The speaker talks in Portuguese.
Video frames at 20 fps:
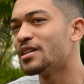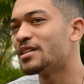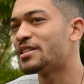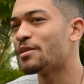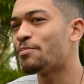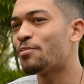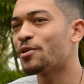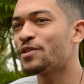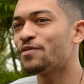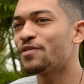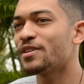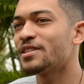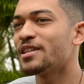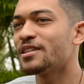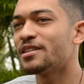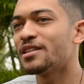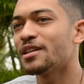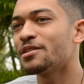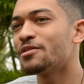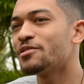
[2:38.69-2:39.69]
Você pode
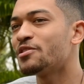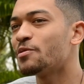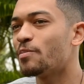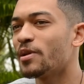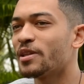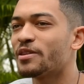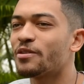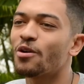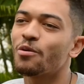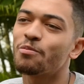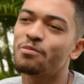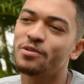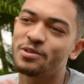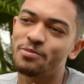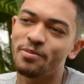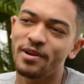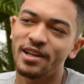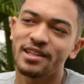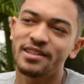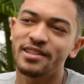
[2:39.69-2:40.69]
fazer tanto de Petrópolis
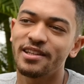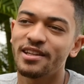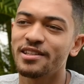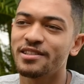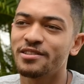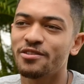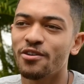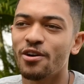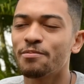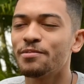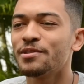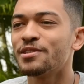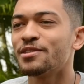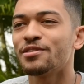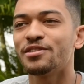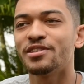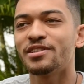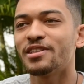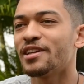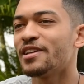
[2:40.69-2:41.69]
para Teresópolis
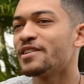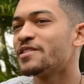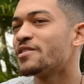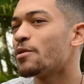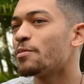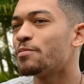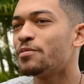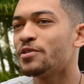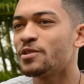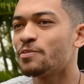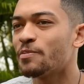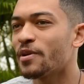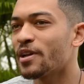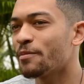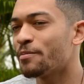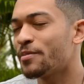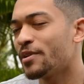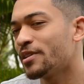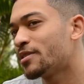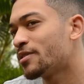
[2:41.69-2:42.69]
ou de Teresópolis para